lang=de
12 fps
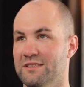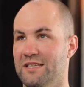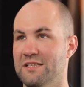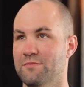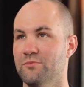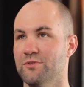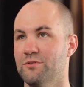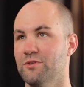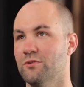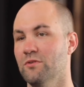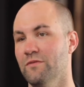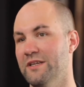das heißt, man muss natürlich
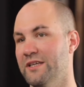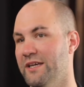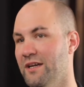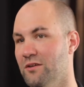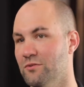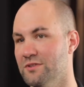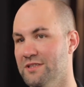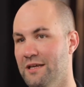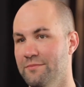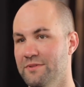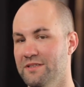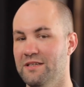gucken, wenn ich Reha-Kurse
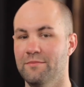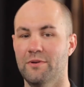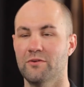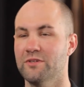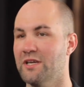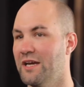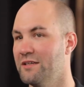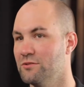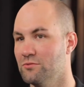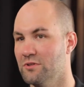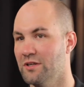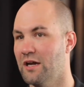anbiete, dann baue ich keinen
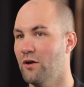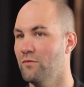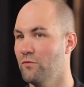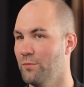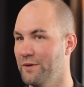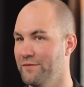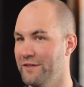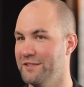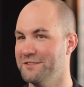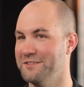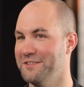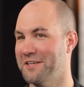dunklen Raum, wo man
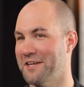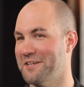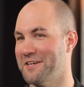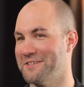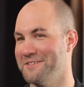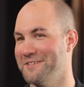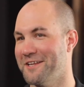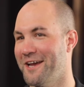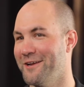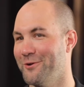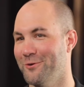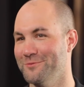wenig sieht, kein Tageslicht
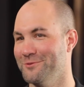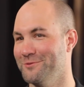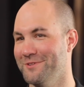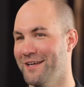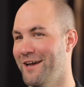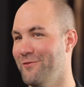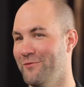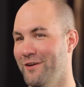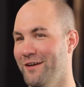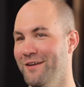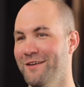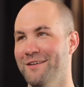reinkommt und da
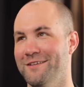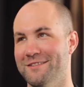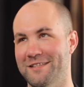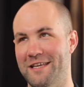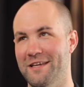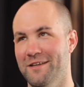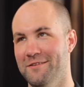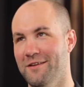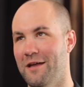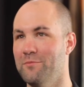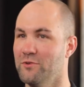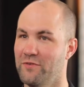einfach das eher
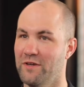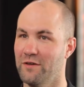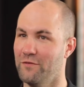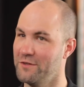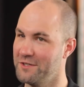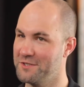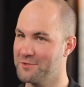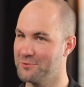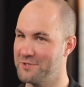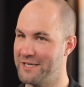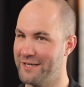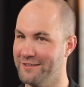eine Atmosphäre von der
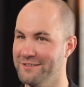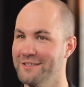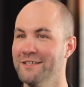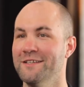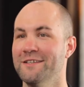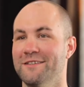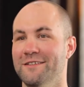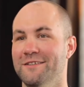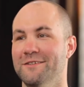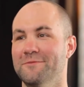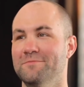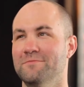Diskothek hat.
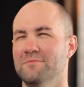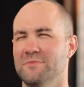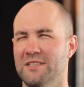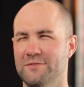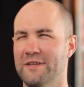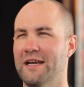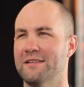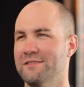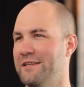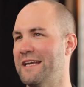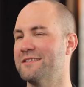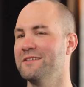Ähm, deswegen also
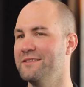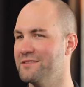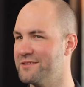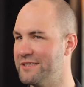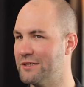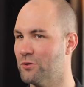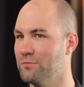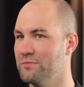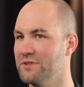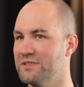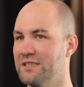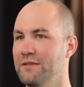in erster Linie
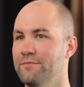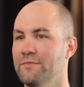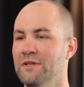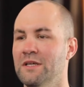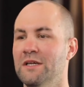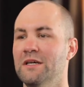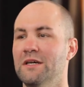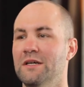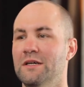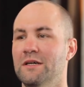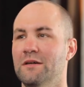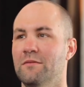zielgruppengetrieben.
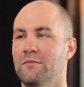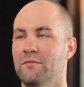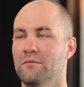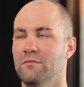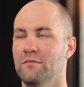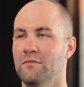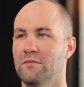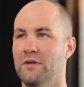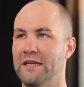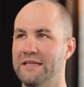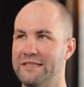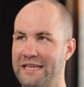Ähm,
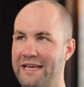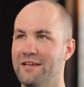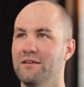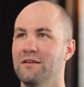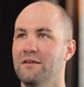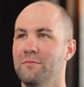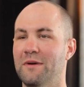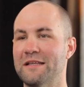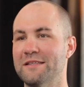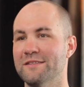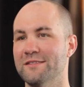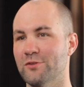ich denke,
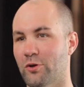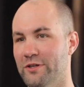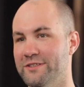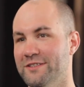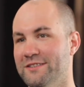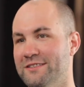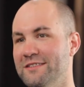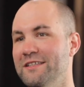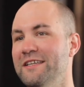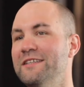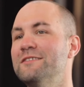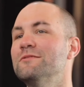man sollte es
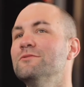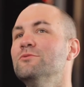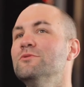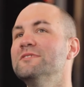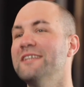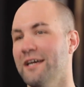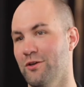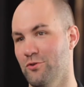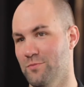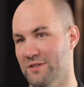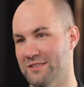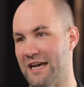nicht zu sehr
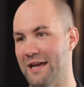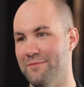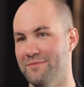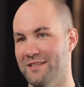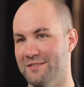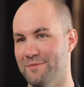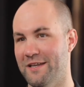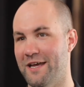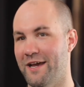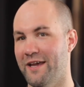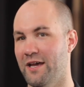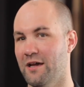übertreiben, dass man
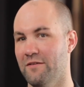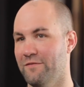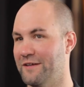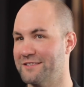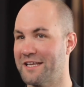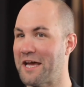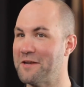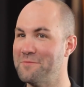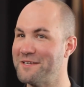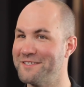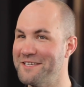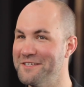nachher fast keinen
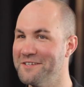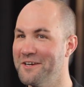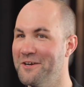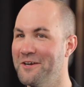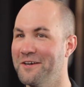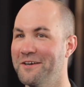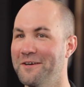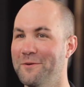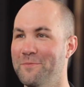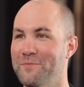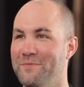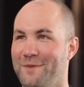mehr sieht.
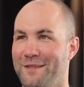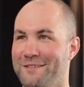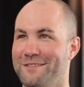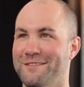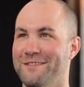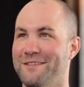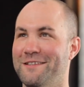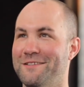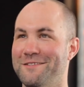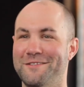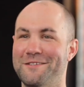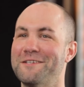Ähm, das, ist, das
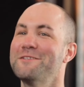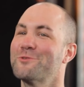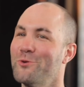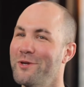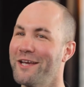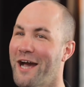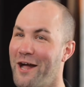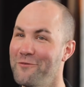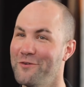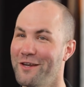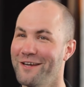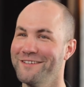ist in der Disco egal
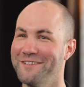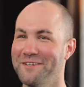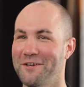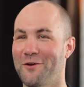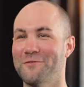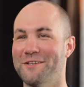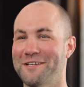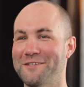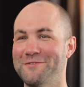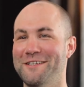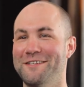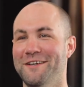vielleicht, äh, auf der
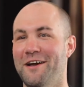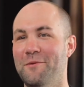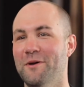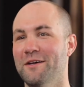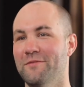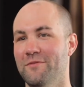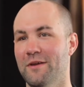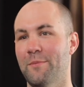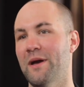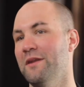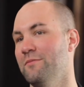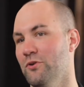Tanzfläche, aber wir
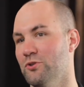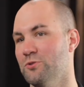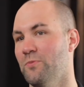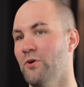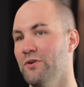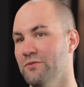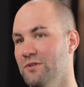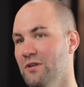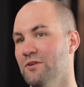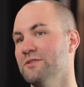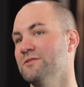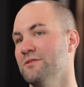machen immer noch Sport und die
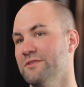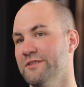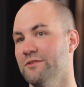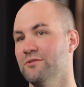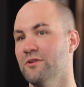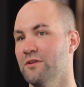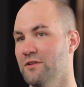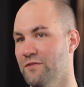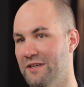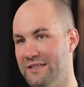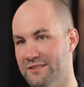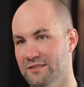Leute sollen sich natürlich auch nicht
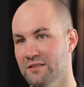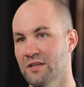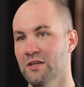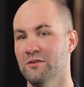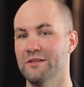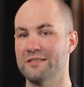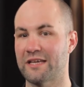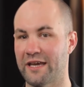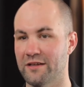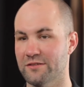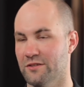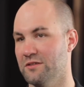verletzen. Und der
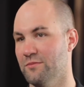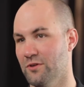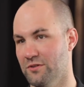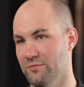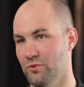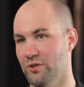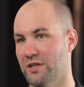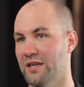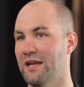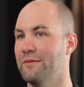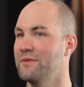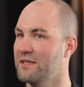Trainer sollte immer noch die
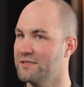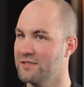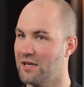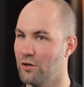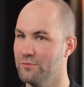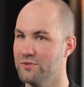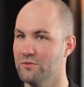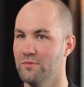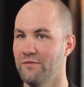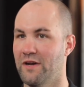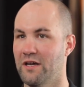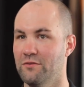Möglichkeit haben, den ganzen Raum zu
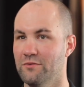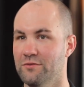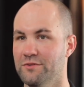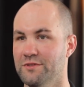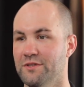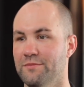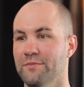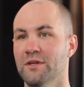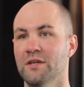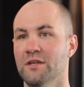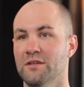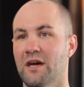überwachen und ähm,
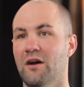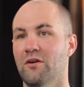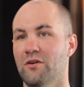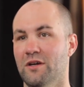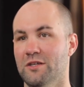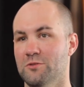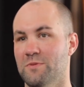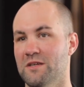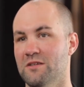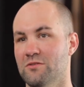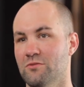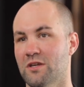da auch
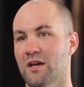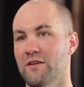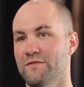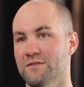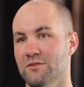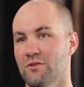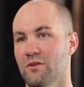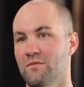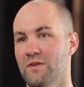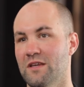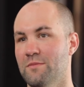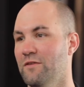entsprechend durchgreifen zu können,
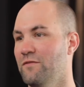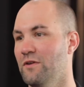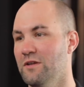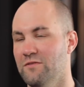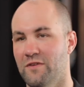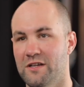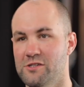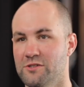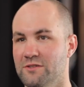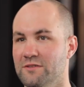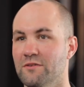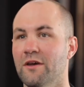wenn jemand völlig falsch
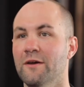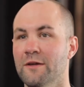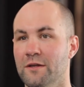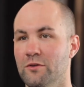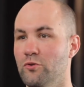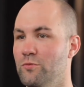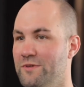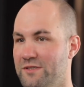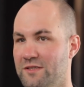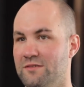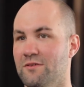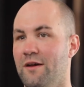ist oder eine
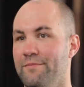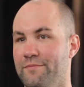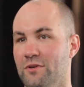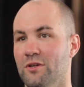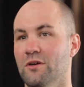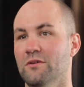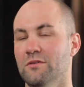Übersicht zu haben. Genau.